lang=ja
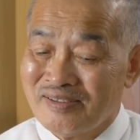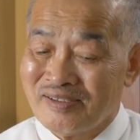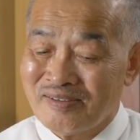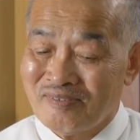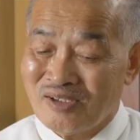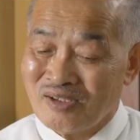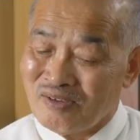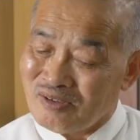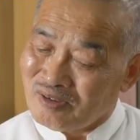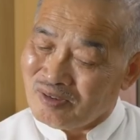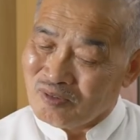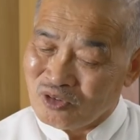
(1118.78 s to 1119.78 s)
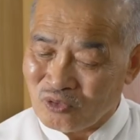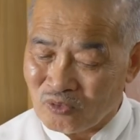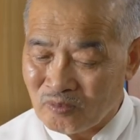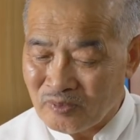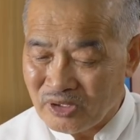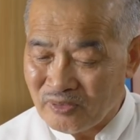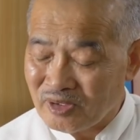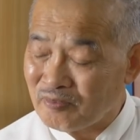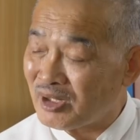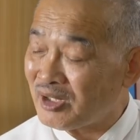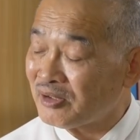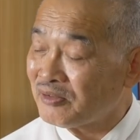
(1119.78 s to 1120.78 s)
ね我々はそこまでは
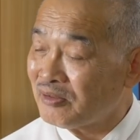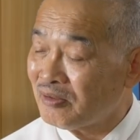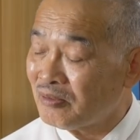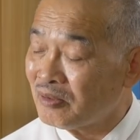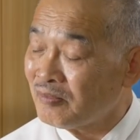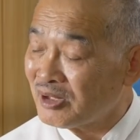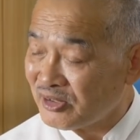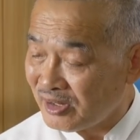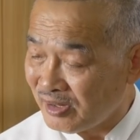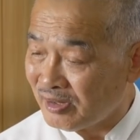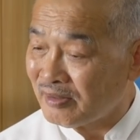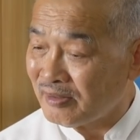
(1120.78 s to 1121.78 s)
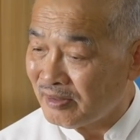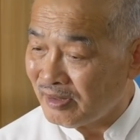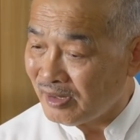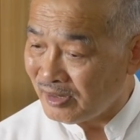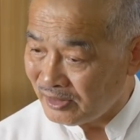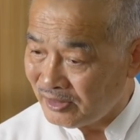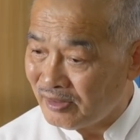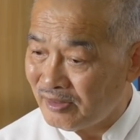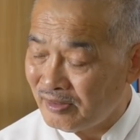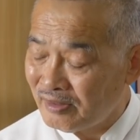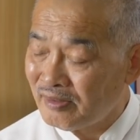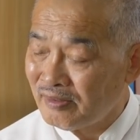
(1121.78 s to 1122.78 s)
今やっておりませんはい。
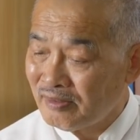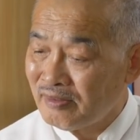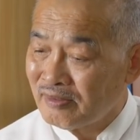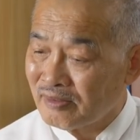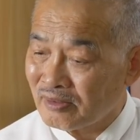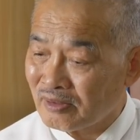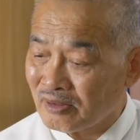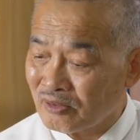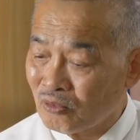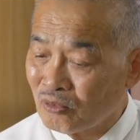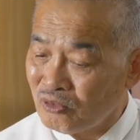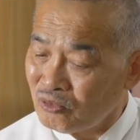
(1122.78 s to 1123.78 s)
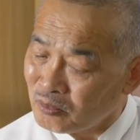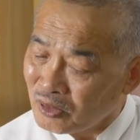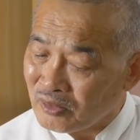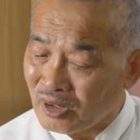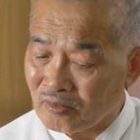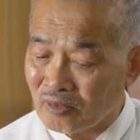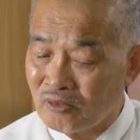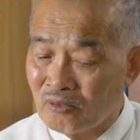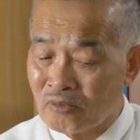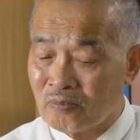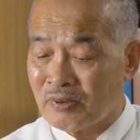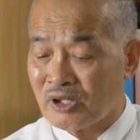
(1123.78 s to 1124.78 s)
だからどういうもんなのか
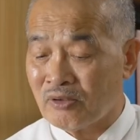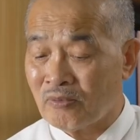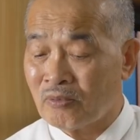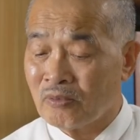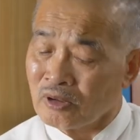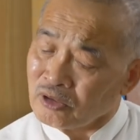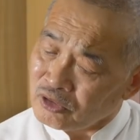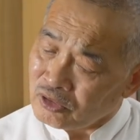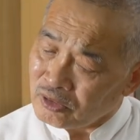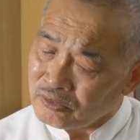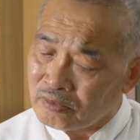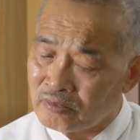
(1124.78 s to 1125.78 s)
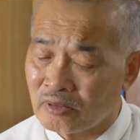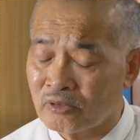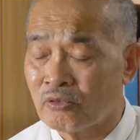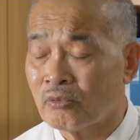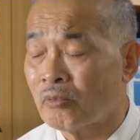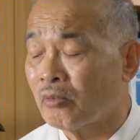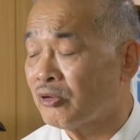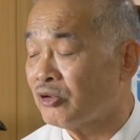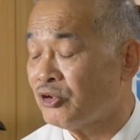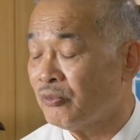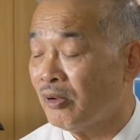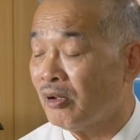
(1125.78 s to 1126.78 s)
ヨーロッパでどういう形でやったのかちょっと
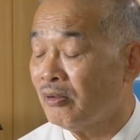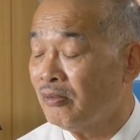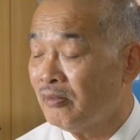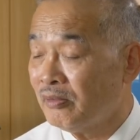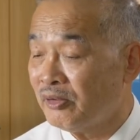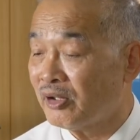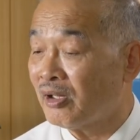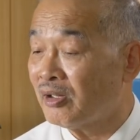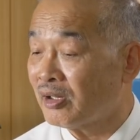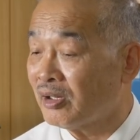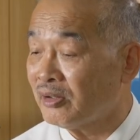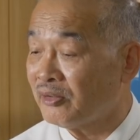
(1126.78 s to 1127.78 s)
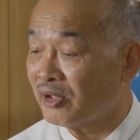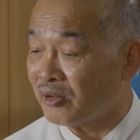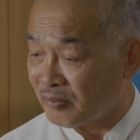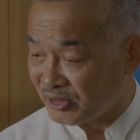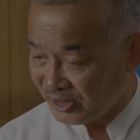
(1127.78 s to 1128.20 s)
私は理解ができま